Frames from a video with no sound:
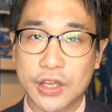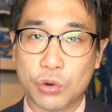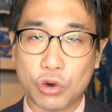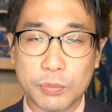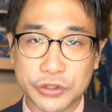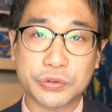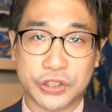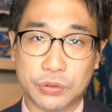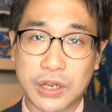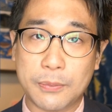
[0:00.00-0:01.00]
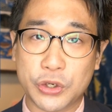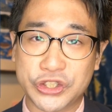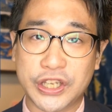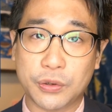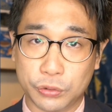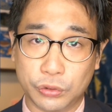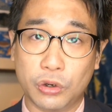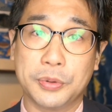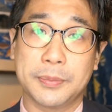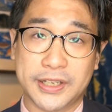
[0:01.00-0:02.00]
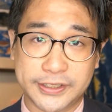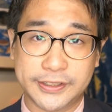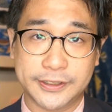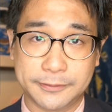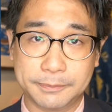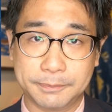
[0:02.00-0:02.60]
ここも少し深掘りしていこうと思います。